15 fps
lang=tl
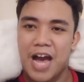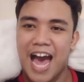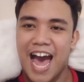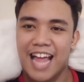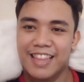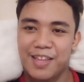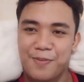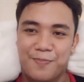yung
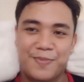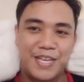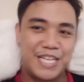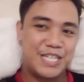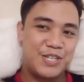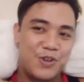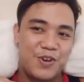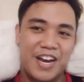ating
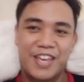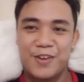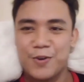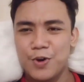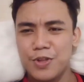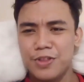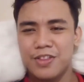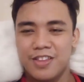video
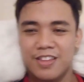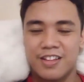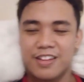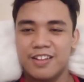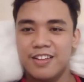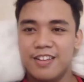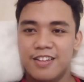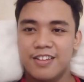ngayon.
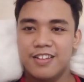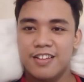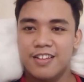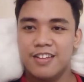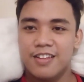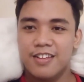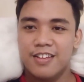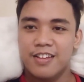
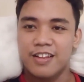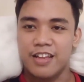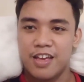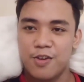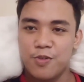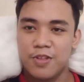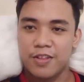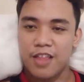
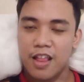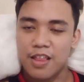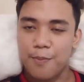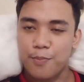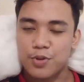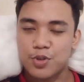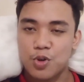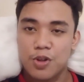Ngayon,
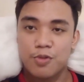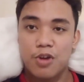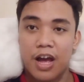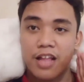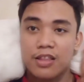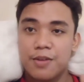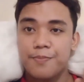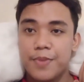nagtatapos ulit
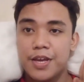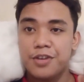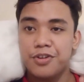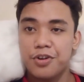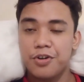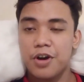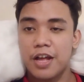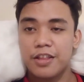yung ating
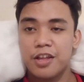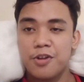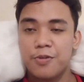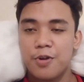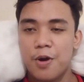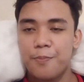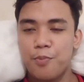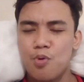video at ayun
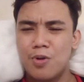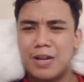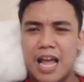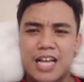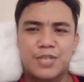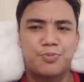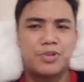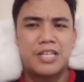nga pong
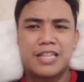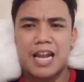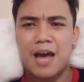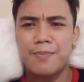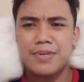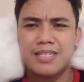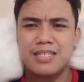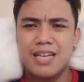lakas po ni
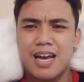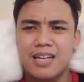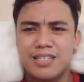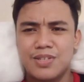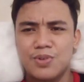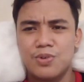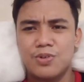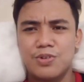Travis
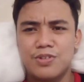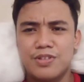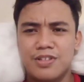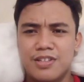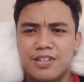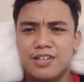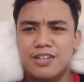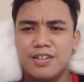
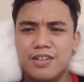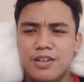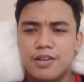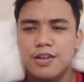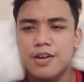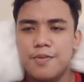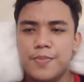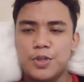Jackson.
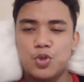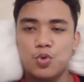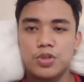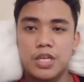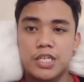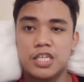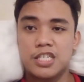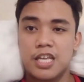May
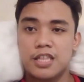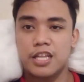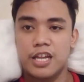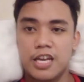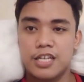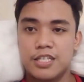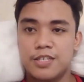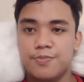shooting siya sa
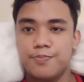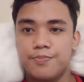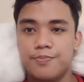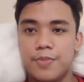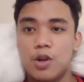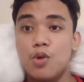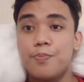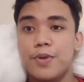tres,
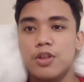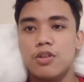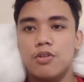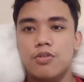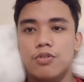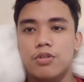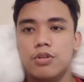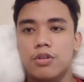malupit
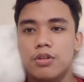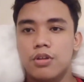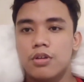yun.